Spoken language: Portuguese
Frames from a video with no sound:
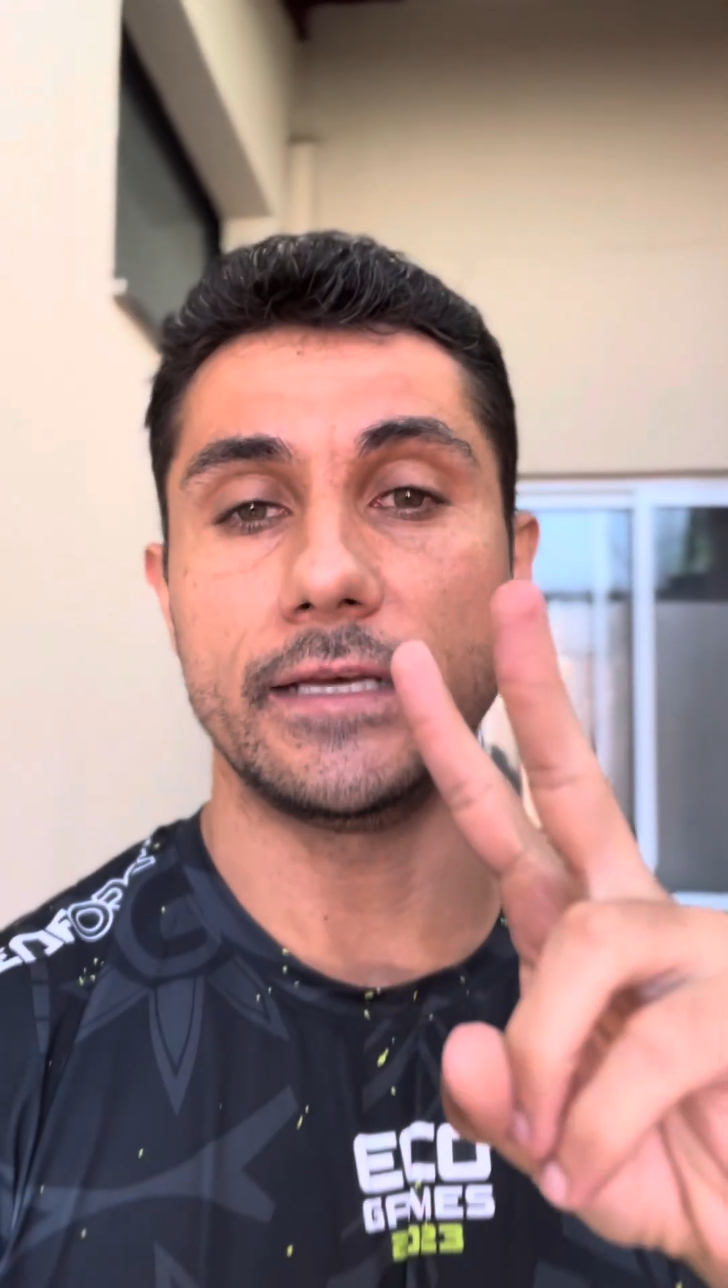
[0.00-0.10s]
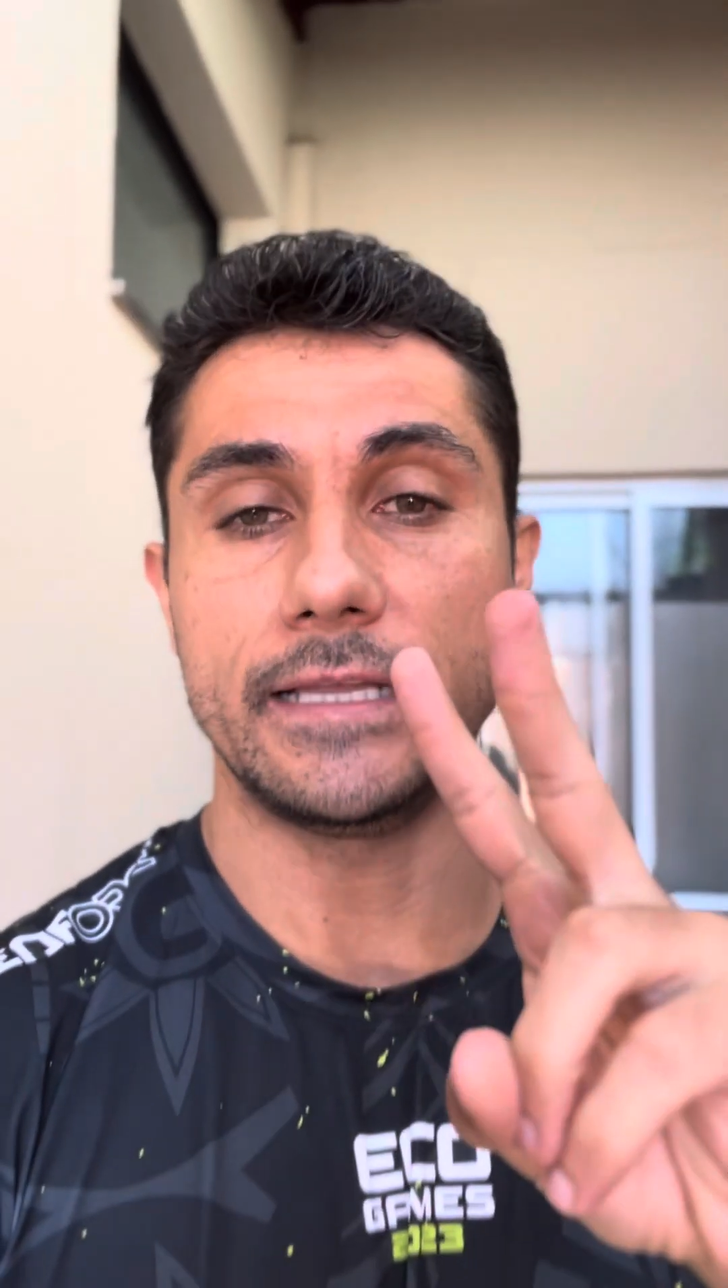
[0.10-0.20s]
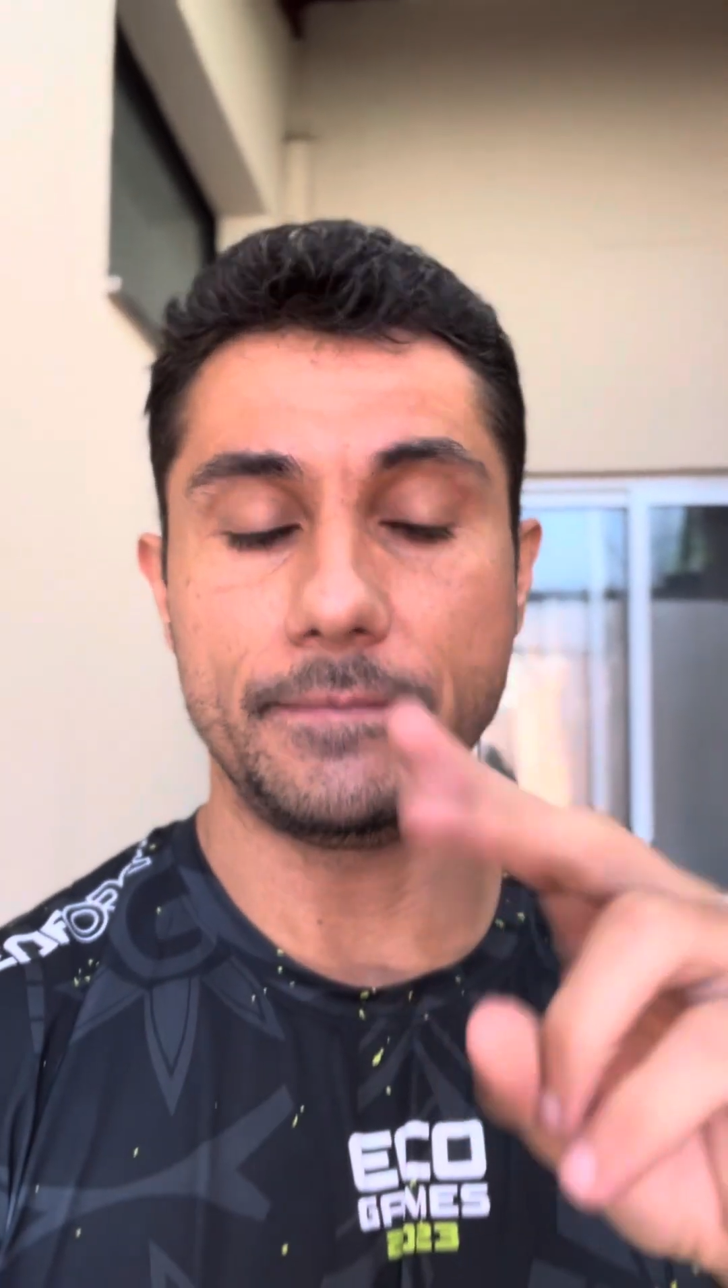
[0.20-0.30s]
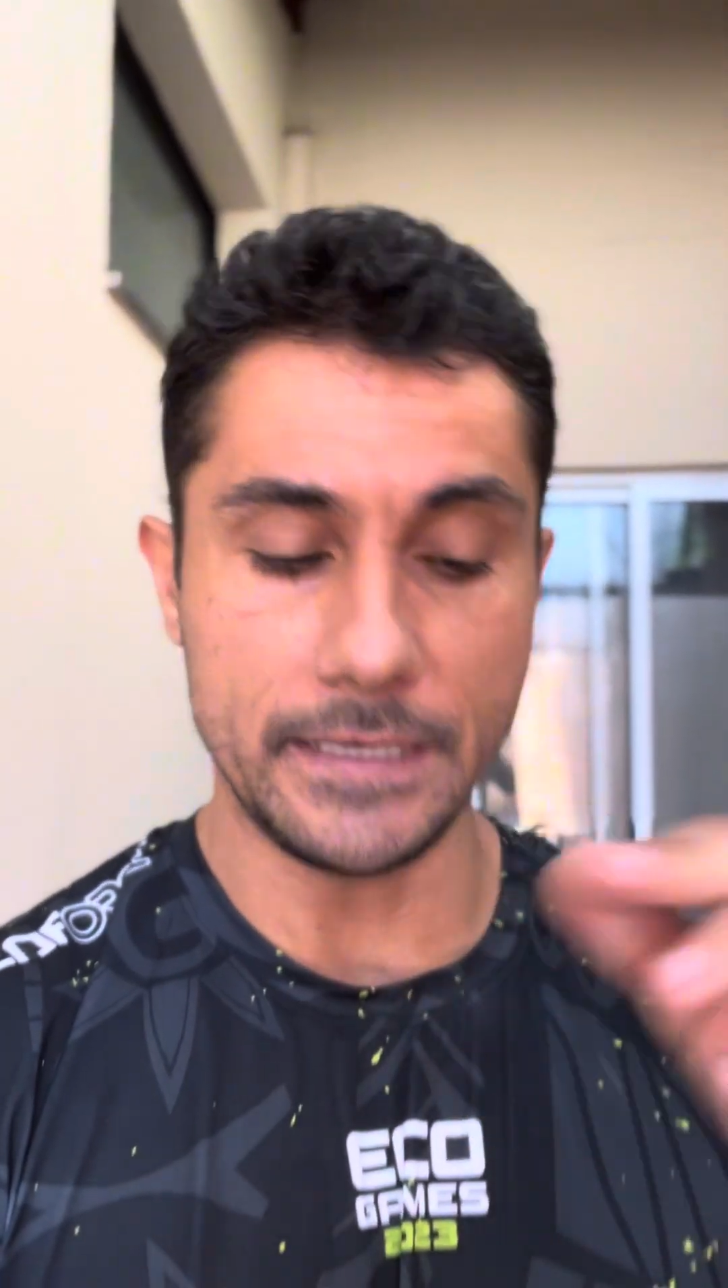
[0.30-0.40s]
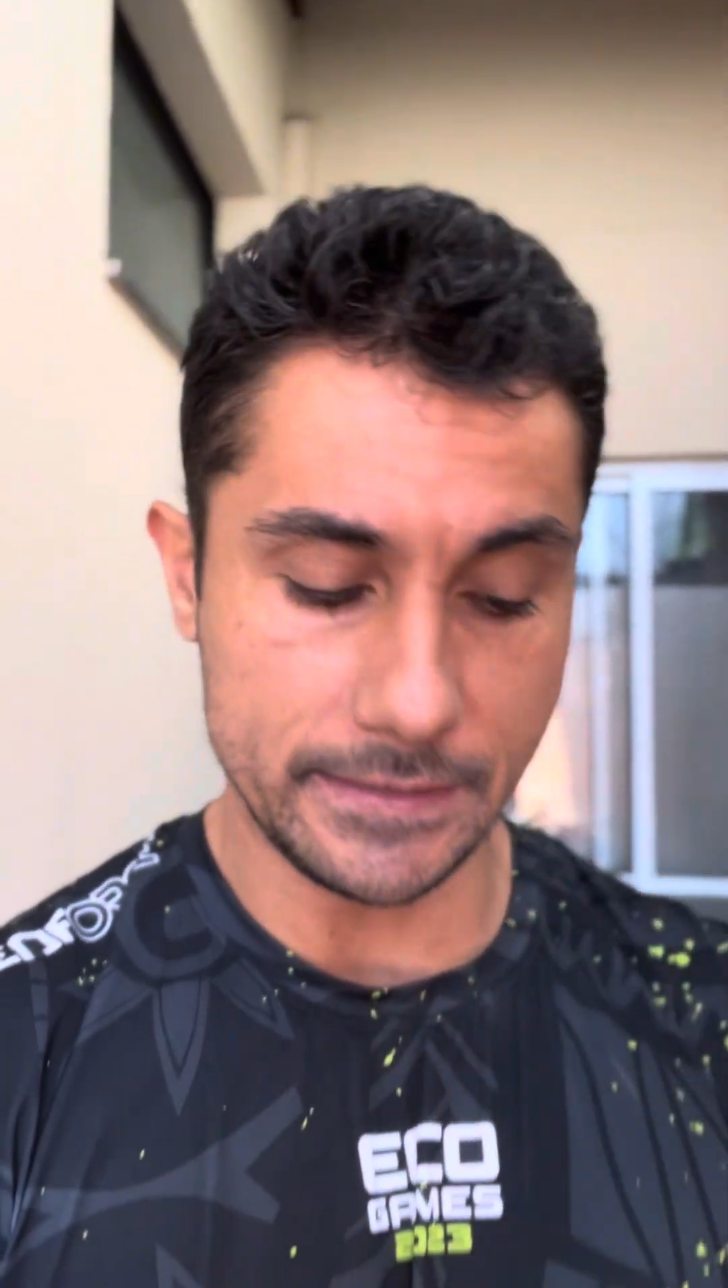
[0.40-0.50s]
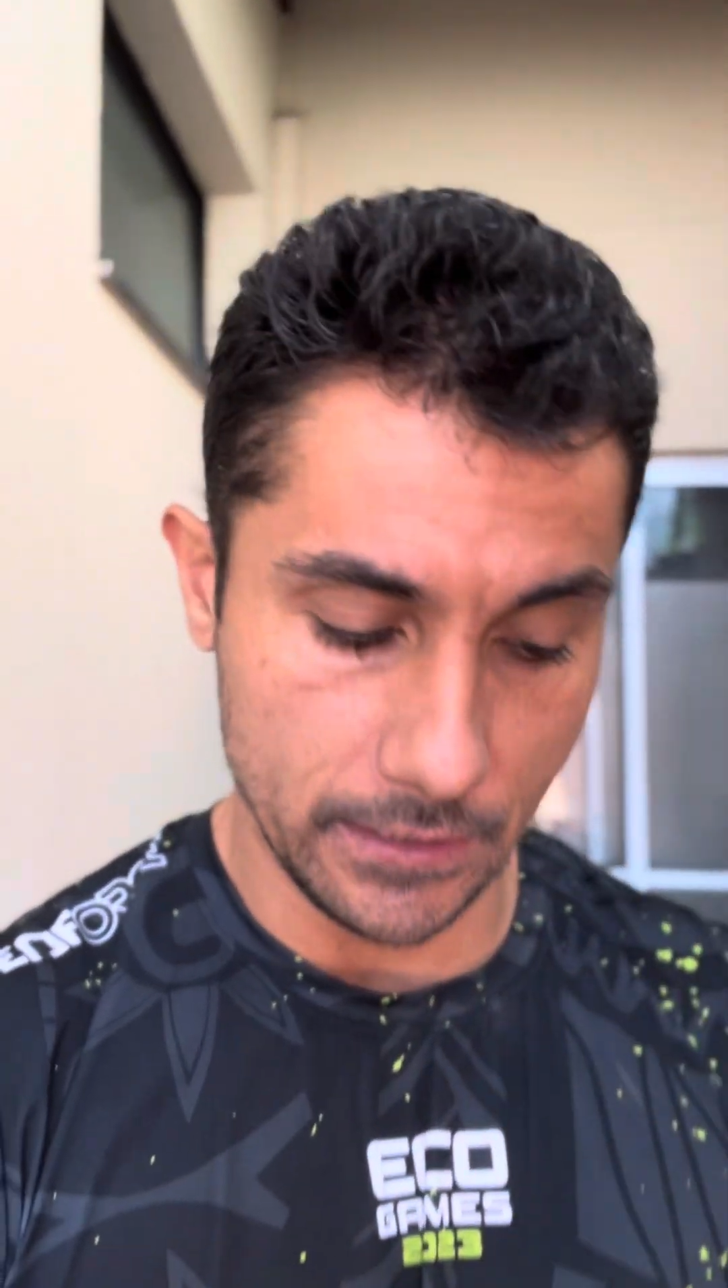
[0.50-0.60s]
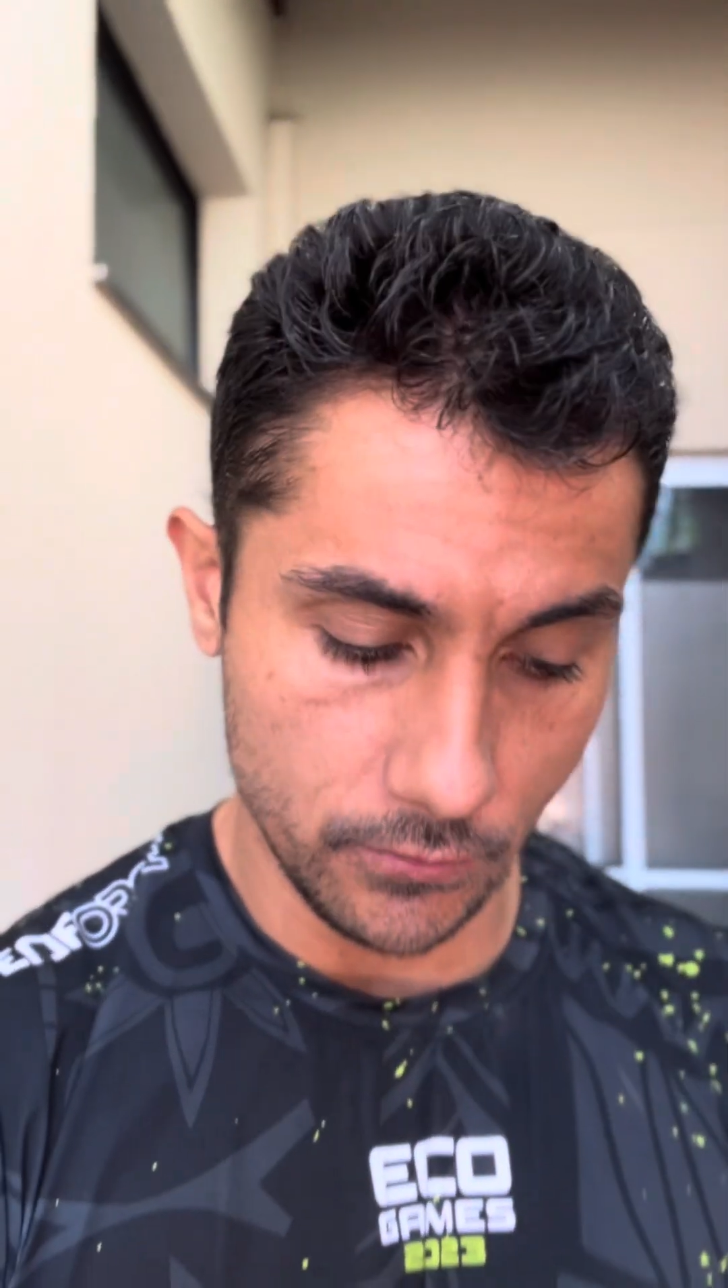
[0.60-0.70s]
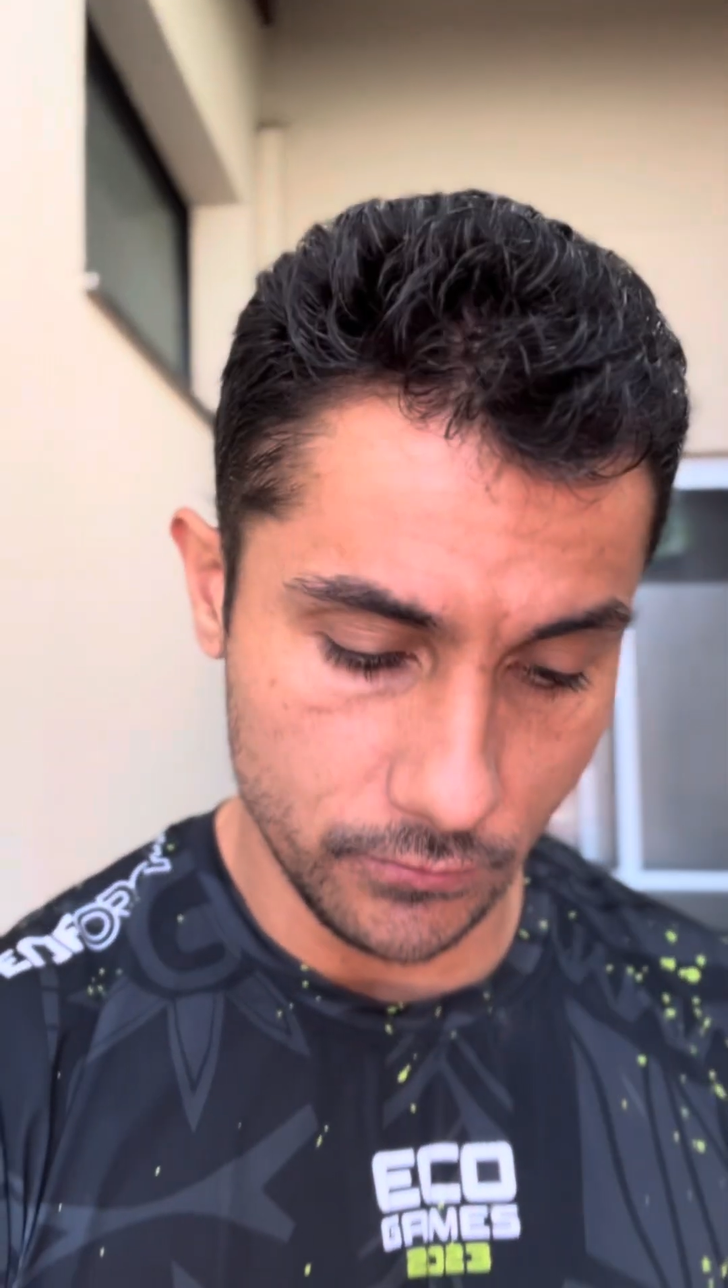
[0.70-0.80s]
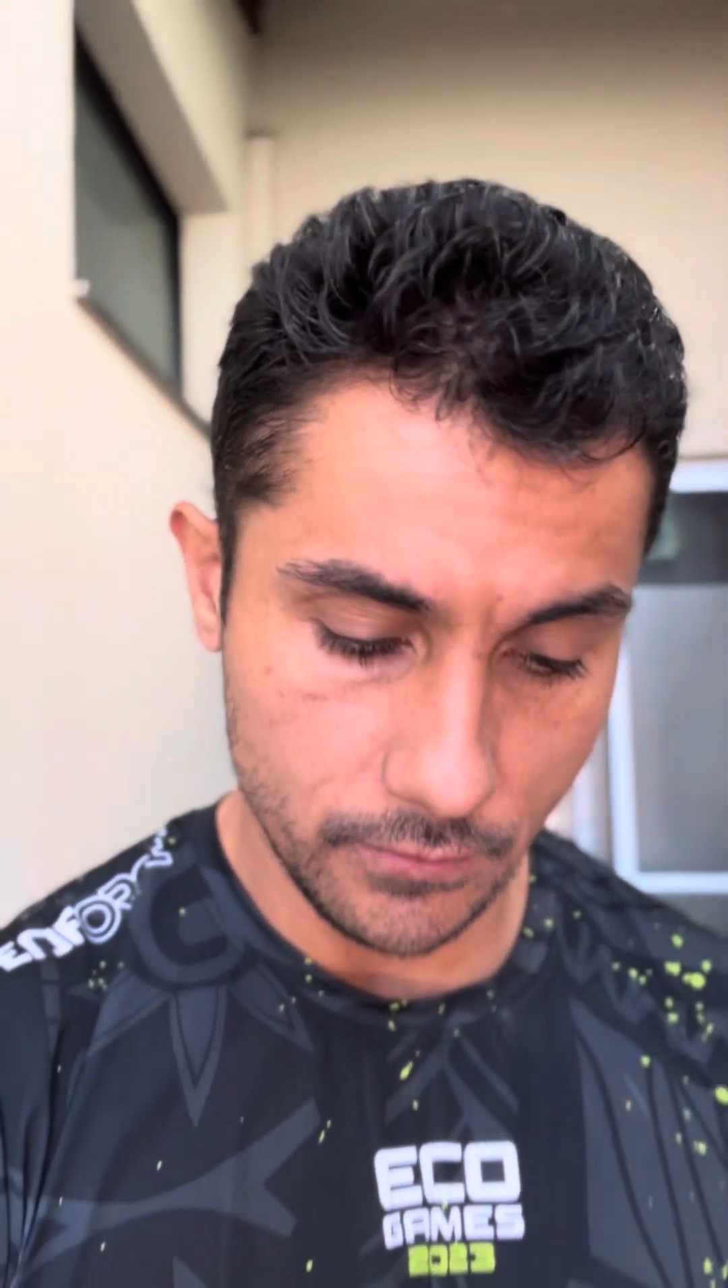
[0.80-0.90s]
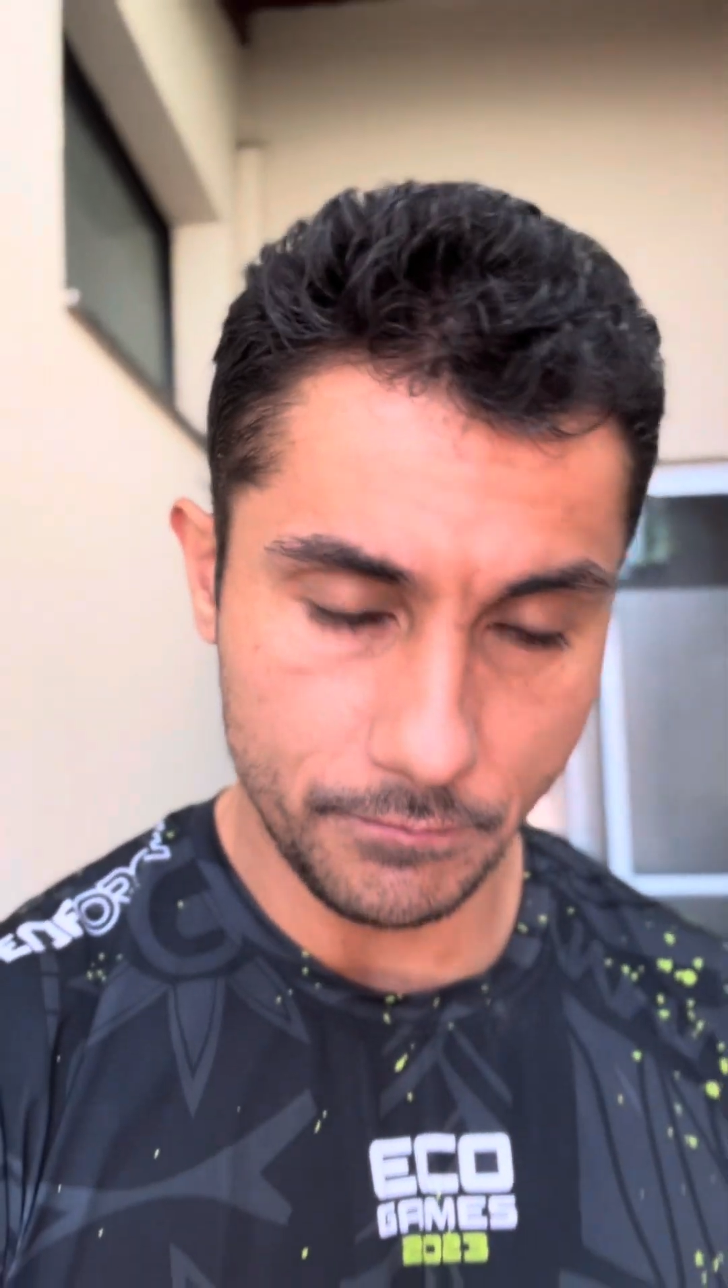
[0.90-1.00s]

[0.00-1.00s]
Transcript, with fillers: adaptação